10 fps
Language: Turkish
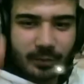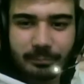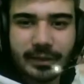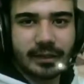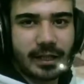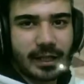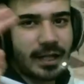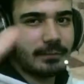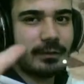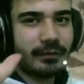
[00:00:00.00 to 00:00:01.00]
bir
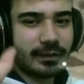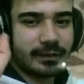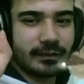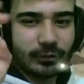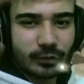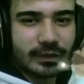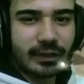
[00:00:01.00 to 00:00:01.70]
araba var o da